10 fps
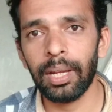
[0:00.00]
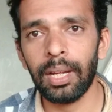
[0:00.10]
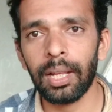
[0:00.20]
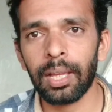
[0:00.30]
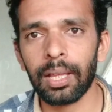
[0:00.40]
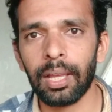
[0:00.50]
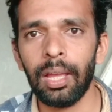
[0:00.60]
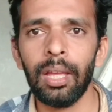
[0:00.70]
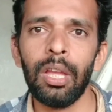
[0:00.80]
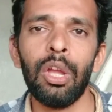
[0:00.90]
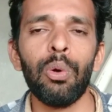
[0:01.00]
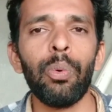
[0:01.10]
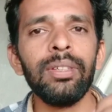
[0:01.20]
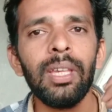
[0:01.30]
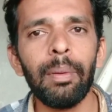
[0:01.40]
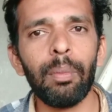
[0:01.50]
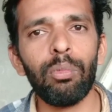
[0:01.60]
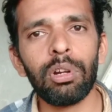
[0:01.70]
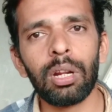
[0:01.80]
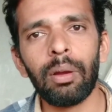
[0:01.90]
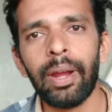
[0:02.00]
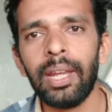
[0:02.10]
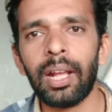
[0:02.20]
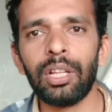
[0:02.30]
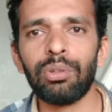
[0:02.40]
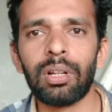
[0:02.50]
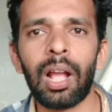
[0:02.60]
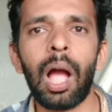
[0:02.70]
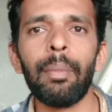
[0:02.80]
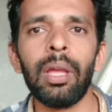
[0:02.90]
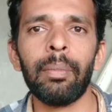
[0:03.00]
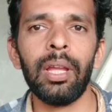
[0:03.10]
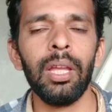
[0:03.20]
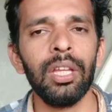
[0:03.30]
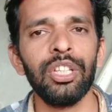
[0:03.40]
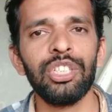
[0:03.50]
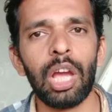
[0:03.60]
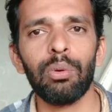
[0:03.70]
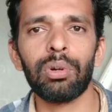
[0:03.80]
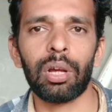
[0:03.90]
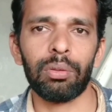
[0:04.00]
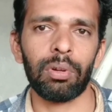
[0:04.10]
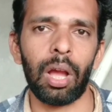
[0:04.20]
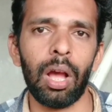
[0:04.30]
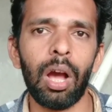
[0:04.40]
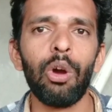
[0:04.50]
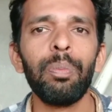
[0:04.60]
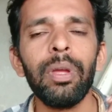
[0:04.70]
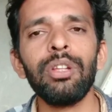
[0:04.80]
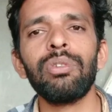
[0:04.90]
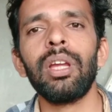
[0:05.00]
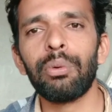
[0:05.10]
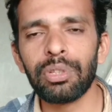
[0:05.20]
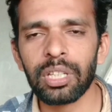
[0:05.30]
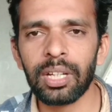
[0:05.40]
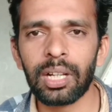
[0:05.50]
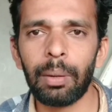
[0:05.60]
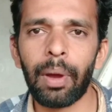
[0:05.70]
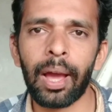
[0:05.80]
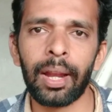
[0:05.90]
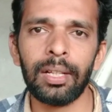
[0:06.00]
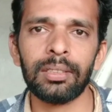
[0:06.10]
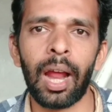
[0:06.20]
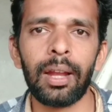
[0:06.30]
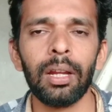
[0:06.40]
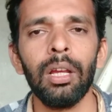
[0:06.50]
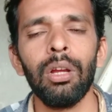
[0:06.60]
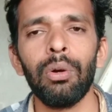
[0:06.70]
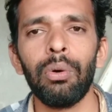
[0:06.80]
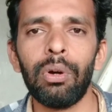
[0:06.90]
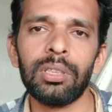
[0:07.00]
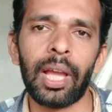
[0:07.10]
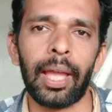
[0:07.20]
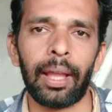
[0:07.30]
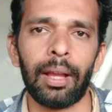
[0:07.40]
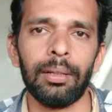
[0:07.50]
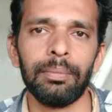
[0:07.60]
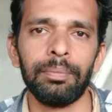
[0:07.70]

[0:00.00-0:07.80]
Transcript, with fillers: महीने लगेंगे वैसे भी मोटर वाइडिंग का जो काम है मैं चालू कर दूंगा और फिर जो है कुछ इनकम आना स्टार्ट हो जाएगा